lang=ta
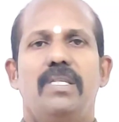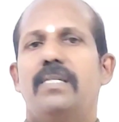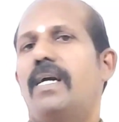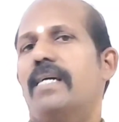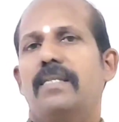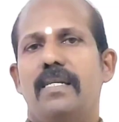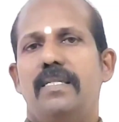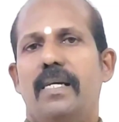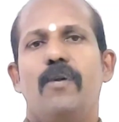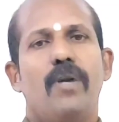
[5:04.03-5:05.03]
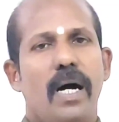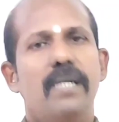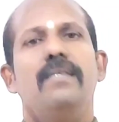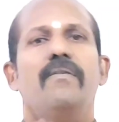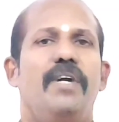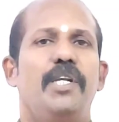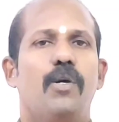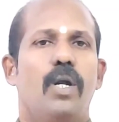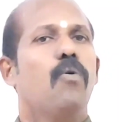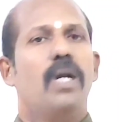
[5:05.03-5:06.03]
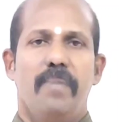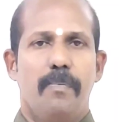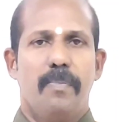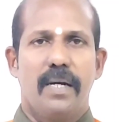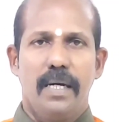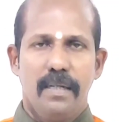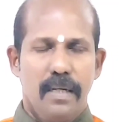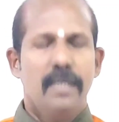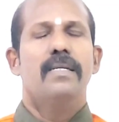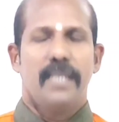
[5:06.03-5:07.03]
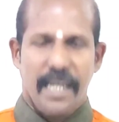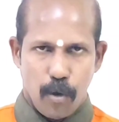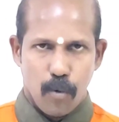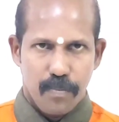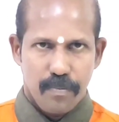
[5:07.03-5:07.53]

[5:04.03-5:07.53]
விஷயம் நல்லா தெரிஞ்சுங்க என்னோட அடுத்த வீடியோவில் உங்களை மீட் பண்ணுறேன் தேங்க்யூ